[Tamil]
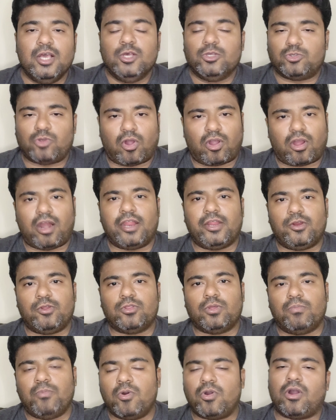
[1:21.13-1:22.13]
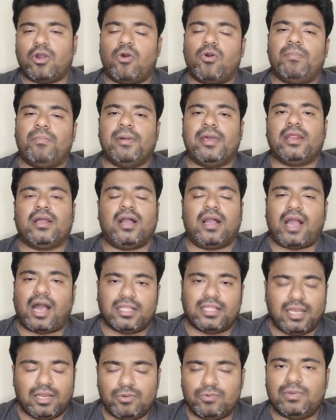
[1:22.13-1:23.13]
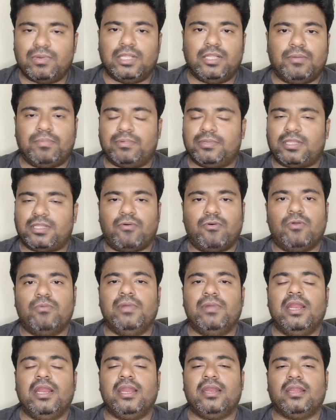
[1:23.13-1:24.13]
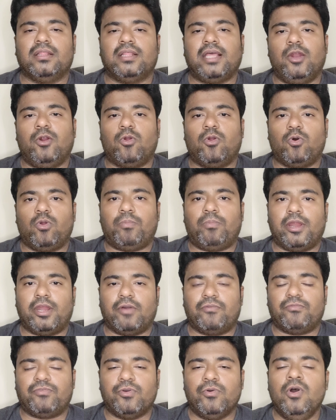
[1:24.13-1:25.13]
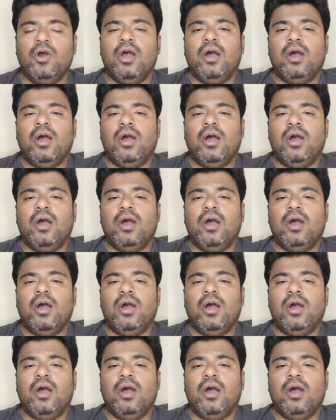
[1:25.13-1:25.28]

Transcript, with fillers: ஸோ அக்கார்டிங் டு த புக் அவங்க போயிருக்காங்க அதுலும் எந்த தவறும் இல்லைன்றதான் என்னோட ஒரு பாயிண்ட் ஆஃப் வியூ